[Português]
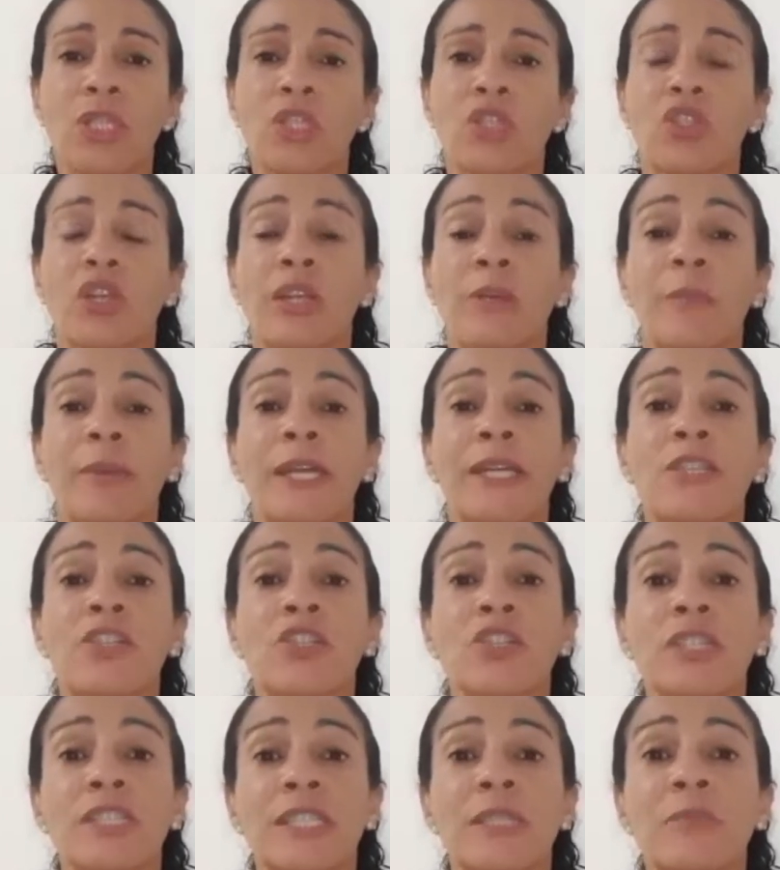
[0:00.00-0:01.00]
Só que para isso
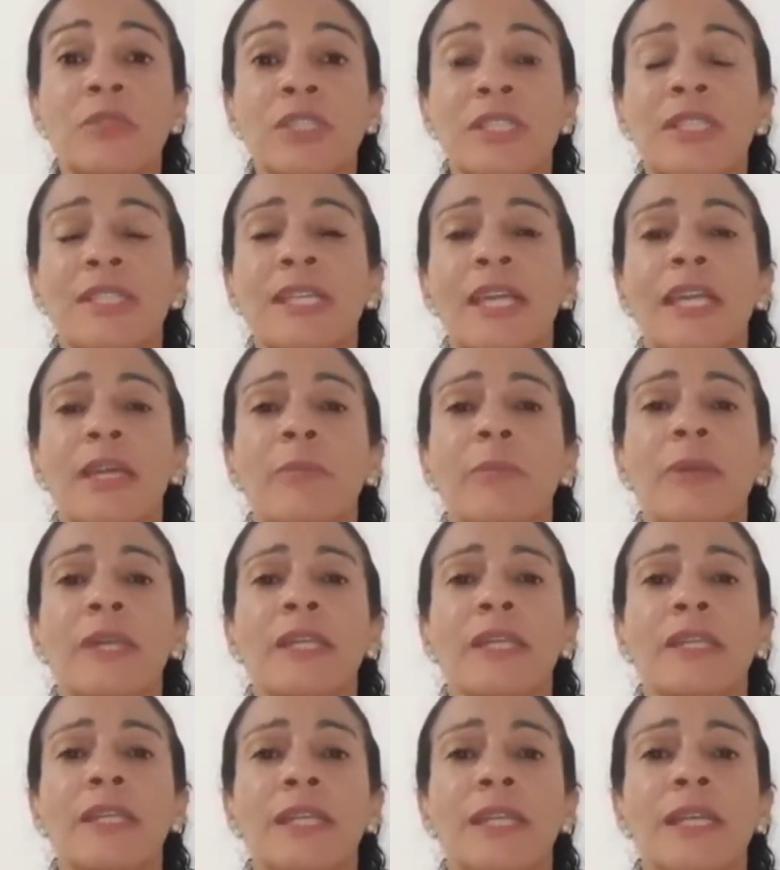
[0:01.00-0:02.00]
nós temos que se
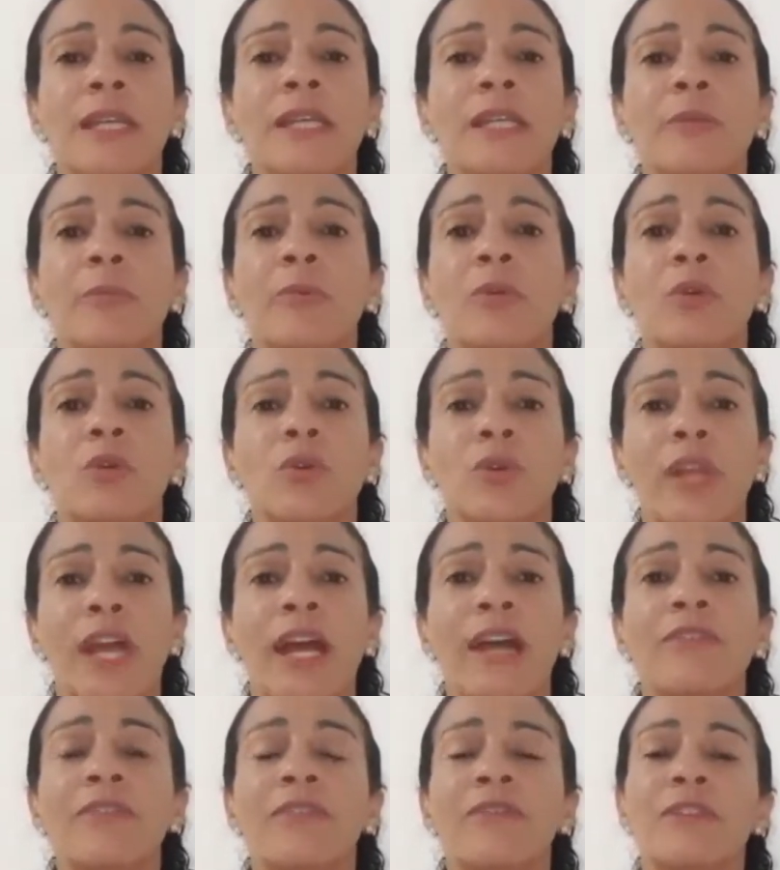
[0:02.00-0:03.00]
arrepender e
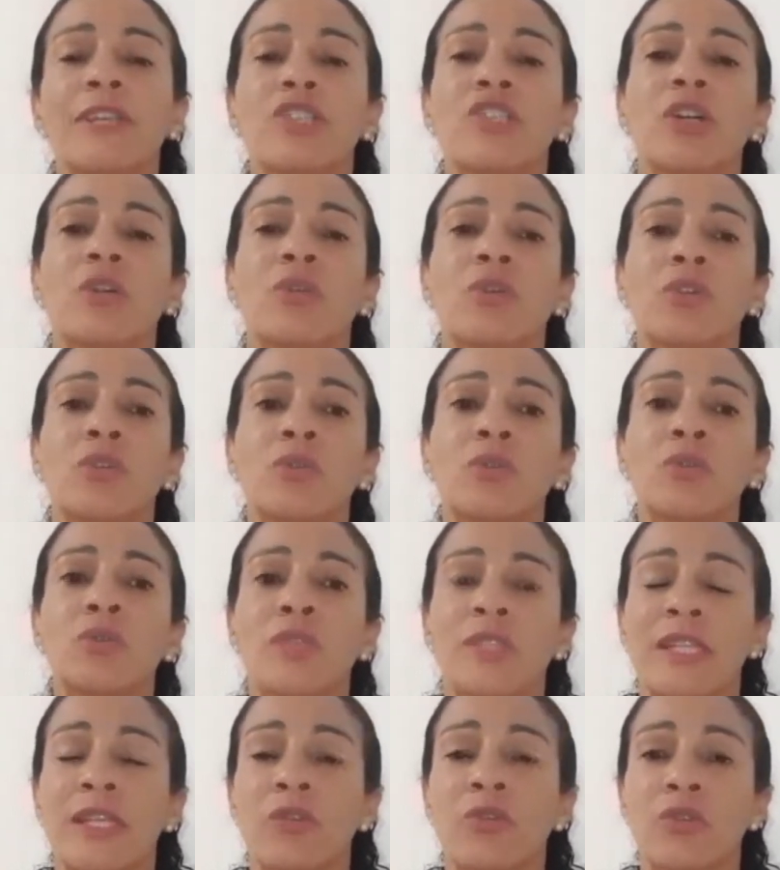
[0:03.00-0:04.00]
procurar viver de acordo com o
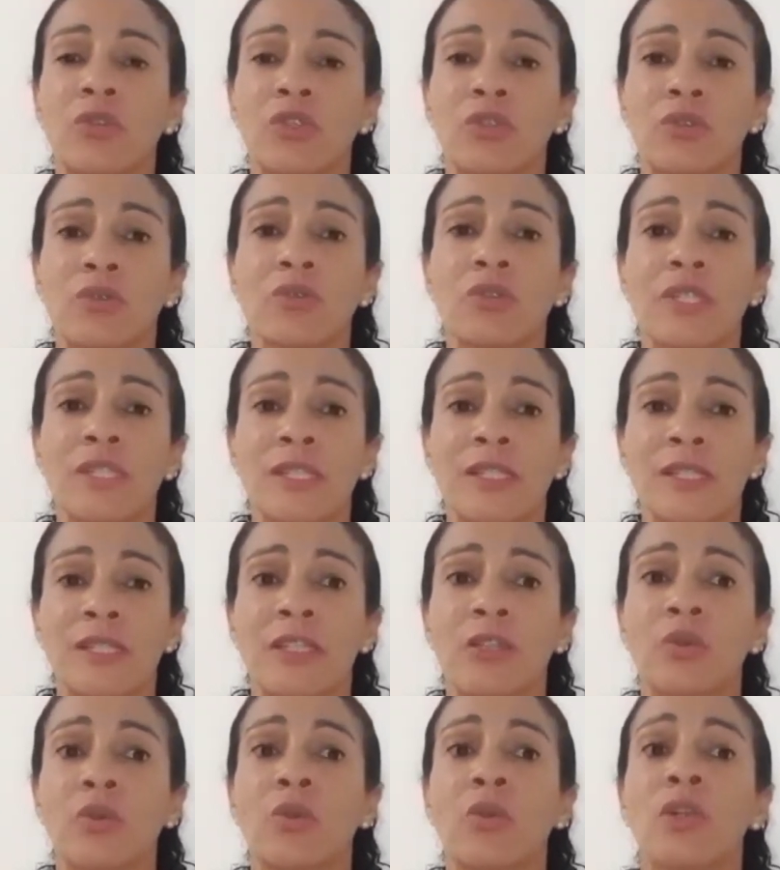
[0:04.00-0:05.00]
Senhor nos
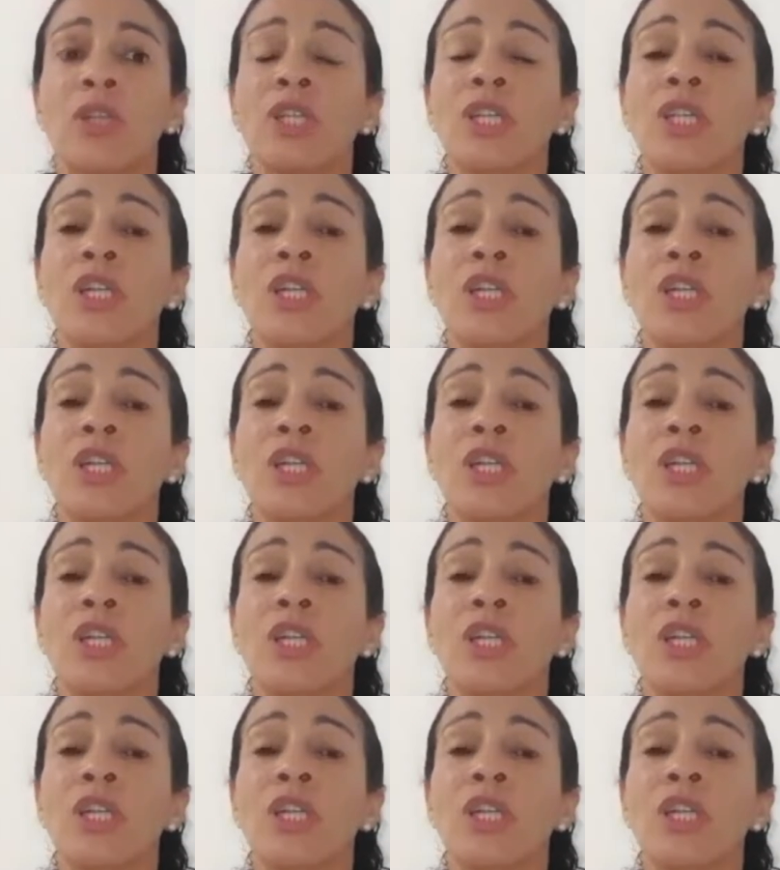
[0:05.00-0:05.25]
ensinou.